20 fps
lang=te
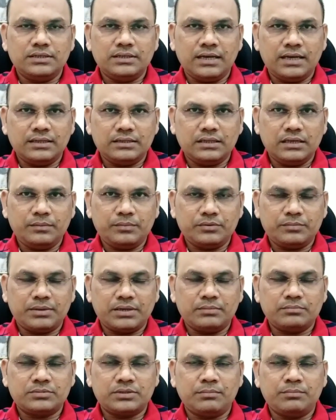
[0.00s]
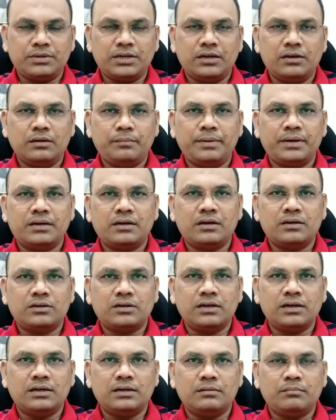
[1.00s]
ఏదైతే ఇప్పుడు మనం తమ్నేల్లో
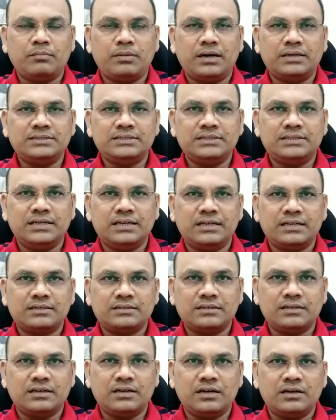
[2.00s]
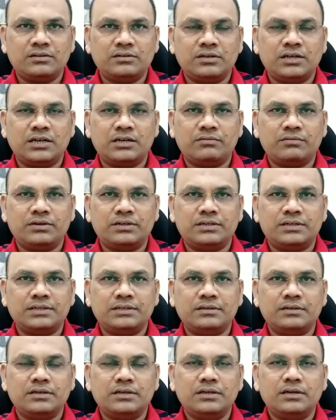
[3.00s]
పెట్టినట్టుగా మాజీ డైరెక్టర్ గారు అనేటువంటి
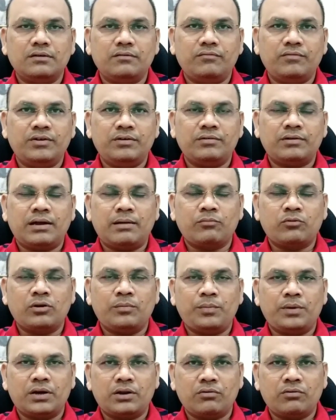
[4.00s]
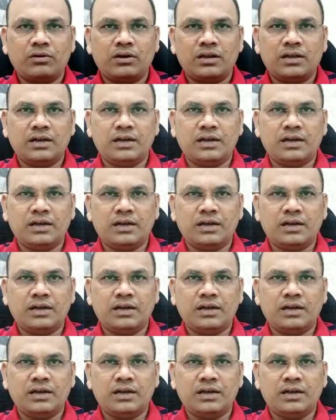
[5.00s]
వి రామ్ గోపాల్ రావు గారు